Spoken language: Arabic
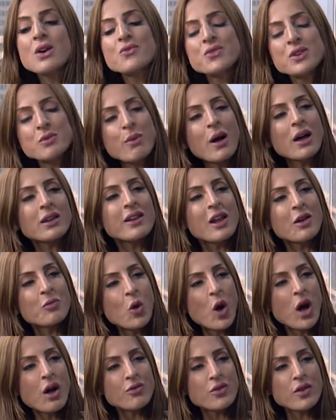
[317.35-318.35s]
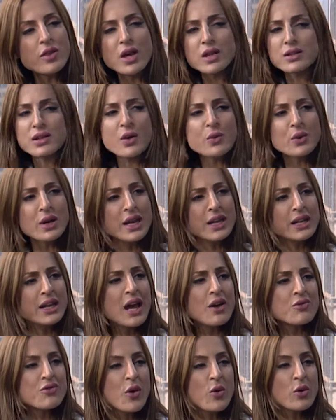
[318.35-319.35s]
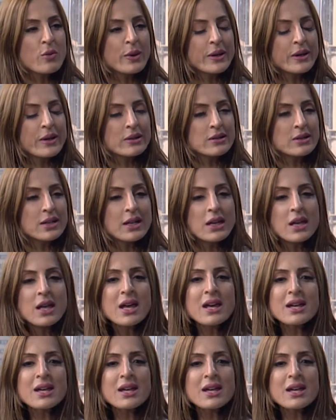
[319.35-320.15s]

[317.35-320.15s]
في بعض المحافظات أو الأرياف أو المناطق